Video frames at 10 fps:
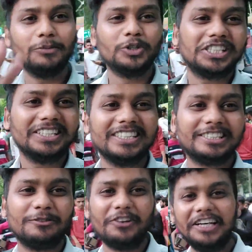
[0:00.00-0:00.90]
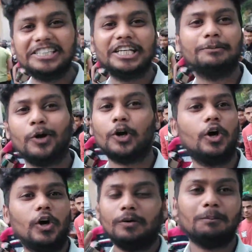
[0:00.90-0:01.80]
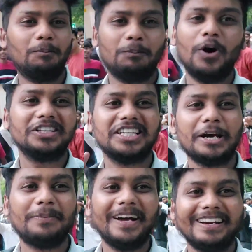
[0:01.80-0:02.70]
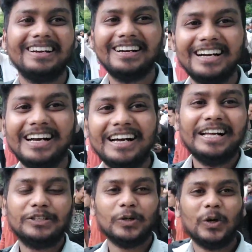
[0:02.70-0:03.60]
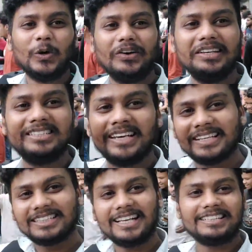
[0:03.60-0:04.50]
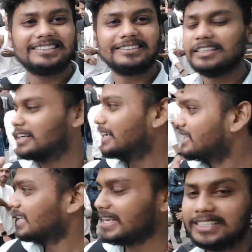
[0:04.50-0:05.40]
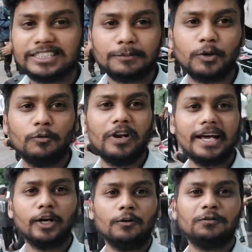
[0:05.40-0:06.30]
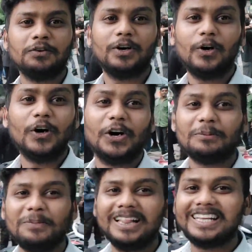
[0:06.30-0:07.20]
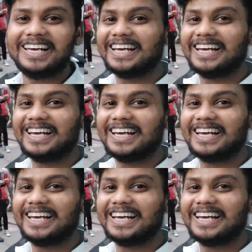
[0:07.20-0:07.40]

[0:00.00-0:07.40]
इमोशंस फ्रेंडशिप और बहुत सारा प्यार तो इसी के साथ करते हैं इन सबको फ्लैग ऑफ और मिलते